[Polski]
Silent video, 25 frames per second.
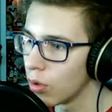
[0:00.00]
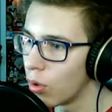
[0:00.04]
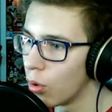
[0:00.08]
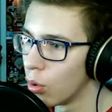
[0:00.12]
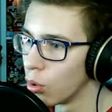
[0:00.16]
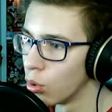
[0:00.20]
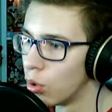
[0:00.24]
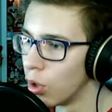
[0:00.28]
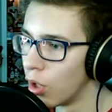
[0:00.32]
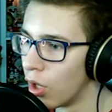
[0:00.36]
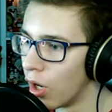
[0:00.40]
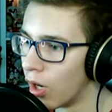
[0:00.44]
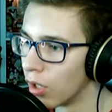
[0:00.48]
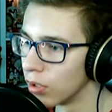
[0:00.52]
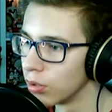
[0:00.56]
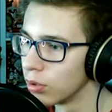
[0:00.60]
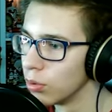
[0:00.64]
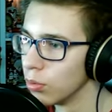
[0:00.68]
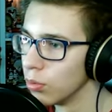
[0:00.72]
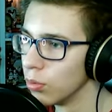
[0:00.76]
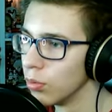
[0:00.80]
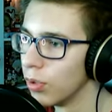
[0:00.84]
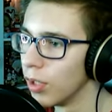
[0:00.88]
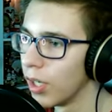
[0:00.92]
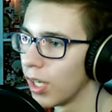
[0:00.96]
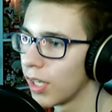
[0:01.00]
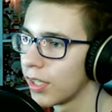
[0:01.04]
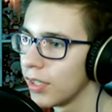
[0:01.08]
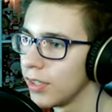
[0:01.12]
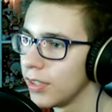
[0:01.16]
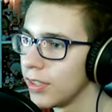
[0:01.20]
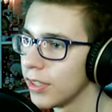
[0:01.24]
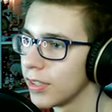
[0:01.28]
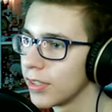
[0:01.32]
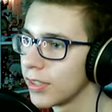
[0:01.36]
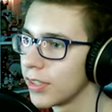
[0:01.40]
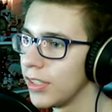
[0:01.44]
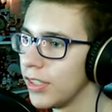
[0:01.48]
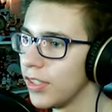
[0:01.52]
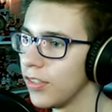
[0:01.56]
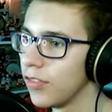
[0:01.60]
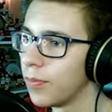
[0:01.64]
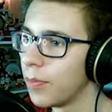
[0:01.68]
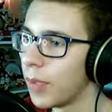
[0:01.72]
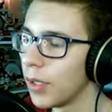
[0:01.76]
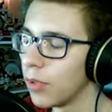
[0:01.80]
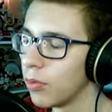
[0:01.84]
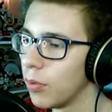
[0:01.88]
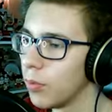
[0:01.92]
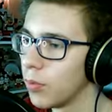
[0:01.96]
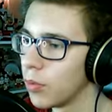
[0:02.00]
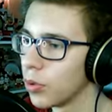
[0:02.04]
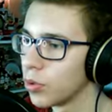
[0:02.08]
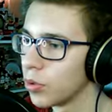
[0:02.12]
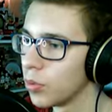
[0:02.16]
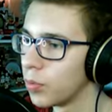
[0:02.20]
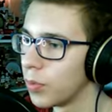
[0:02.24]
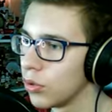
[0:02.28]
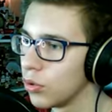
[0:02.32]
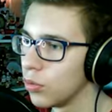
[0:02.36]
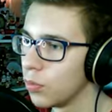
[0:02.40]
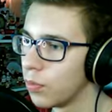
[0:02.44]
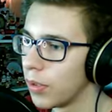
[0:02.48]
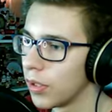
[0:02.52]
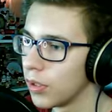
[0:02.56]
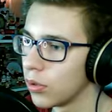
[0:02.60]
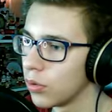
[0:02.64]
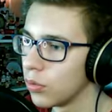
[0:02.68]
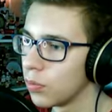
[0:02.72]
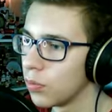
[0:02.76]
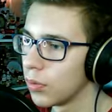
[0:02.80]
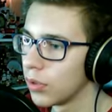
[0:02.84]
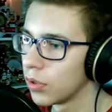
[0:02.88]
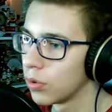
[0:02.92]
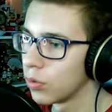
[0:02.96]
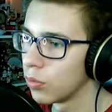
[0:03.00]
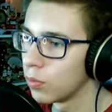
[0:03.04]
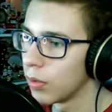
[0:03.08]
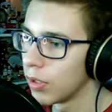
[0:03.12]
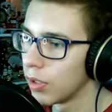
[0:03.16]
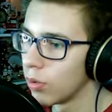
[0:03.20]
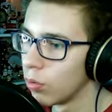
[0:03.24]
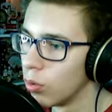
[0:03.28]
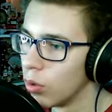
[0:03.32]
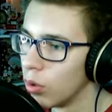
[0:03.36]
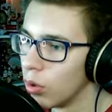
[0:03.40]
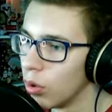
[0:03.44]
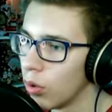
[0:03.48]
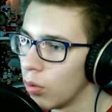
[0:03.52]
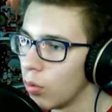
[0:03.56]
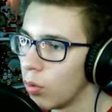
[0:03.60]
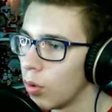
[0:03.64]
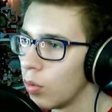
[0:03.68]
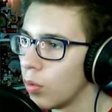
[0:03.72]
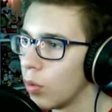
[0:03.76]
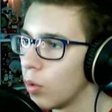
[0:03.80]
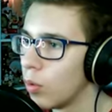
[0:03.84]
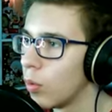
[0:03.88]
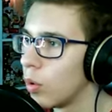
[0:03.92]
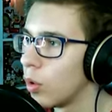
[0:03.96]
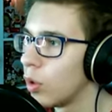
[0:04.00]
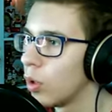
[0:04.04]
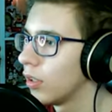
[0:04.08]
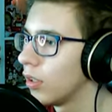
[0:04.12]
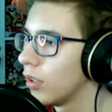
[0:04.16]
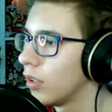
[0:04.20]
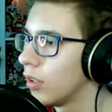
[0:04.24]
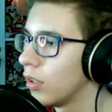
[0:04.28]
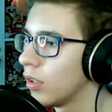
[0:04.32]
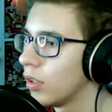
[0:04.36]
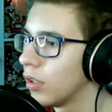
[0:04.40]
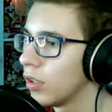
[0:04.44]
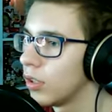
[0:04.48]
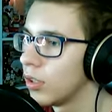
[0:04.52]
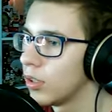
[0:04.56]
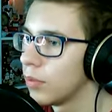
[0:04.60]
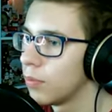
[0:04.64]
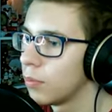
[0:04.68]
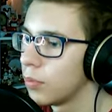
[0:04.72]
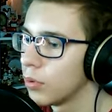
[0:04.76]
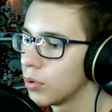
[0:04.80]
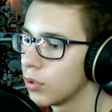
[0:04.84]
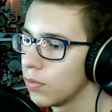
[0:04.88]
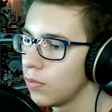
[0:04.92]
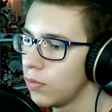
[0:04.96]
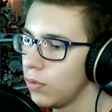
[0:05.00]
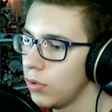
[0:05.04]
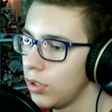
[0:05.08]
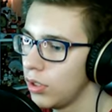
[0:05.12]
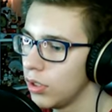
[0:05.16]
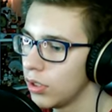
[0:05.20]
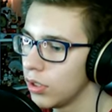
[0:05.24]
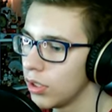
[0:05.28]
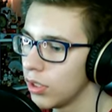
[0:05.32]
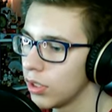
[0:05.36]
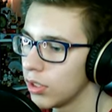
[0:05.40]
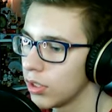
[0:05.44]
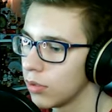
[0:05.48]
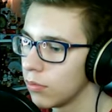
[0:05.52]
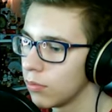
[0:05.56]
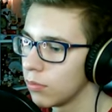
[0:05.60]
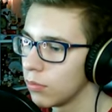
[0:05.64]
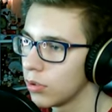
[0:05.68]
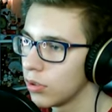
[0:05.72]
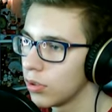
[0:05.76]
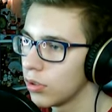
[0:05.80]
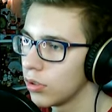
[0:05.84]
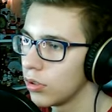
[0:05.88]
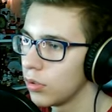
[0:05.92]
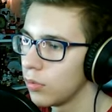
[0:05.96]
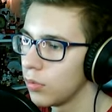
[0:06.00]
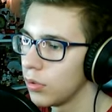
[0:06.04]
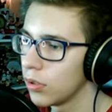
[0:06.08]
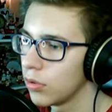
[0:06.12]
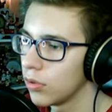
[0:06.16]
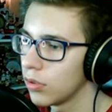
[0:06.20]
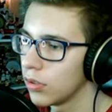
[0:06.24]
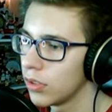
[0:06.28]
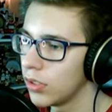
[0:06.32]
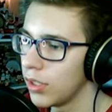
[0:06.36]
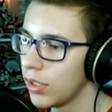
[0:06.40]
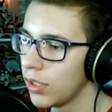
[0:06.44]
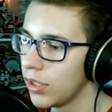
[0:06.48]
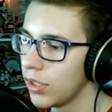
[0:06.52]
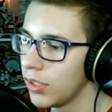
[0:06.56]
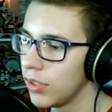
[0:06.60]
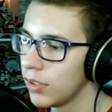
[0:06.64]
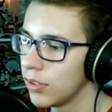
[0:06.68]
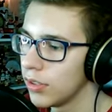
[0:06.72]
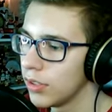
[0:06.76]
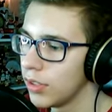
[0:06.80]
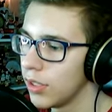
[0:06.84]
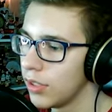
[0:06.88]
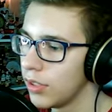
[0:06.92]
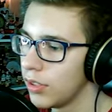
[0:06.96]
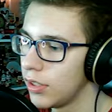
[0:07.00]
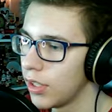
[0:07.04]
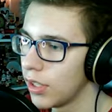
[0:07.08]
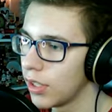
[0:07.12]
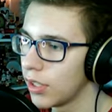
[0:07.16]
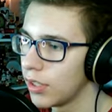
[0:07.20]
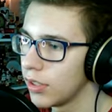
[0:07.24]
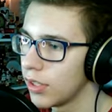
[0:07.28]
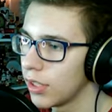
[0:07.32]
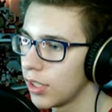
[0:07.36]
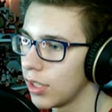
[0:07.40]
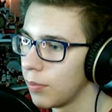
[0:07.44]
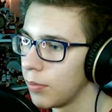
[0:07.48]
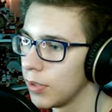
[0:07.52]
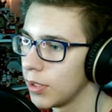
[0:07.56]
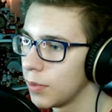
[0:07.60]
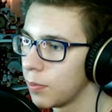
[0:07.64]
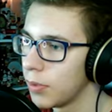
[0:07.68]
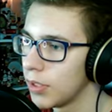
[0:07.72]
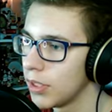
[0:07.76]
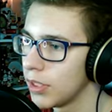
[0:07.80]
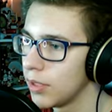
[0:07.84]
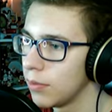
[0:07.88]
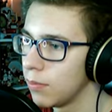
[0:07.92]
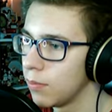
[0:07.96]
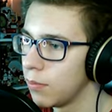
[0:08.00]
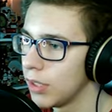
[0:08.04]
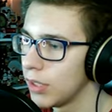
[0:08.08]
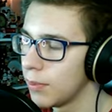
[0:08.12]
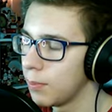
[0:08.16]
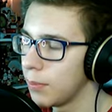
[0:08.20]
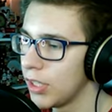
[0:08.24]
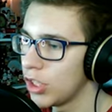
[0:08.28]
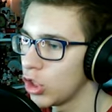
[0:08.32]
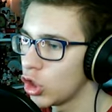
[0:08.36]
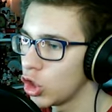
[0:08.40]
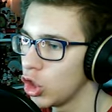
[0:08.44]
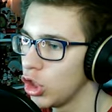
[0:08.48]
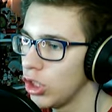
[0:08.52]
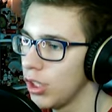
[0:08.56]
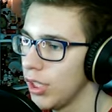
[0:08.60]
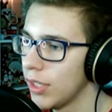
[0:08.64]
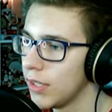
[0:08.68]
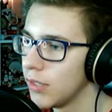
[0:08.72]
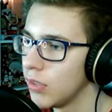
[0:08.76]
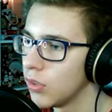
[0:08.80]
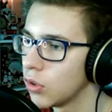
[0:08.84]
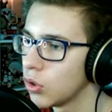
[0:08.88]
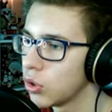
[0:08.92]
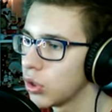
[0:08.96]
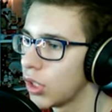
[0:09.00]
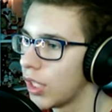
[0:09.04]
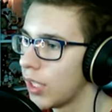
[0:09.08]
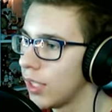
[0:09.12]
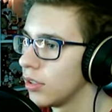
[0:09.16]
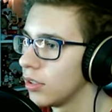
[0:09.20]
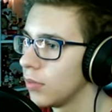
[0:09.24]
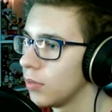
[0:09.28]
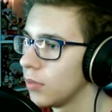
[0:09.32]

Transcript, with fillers: od razu do jakiejś jaskini wpadłem, no super, super, super, super. Wow, wow, wow, wow. Eee, pozwólcie, że ja sobie może zrobić to zejście jakieś takie bezpie bezpieczniejsze.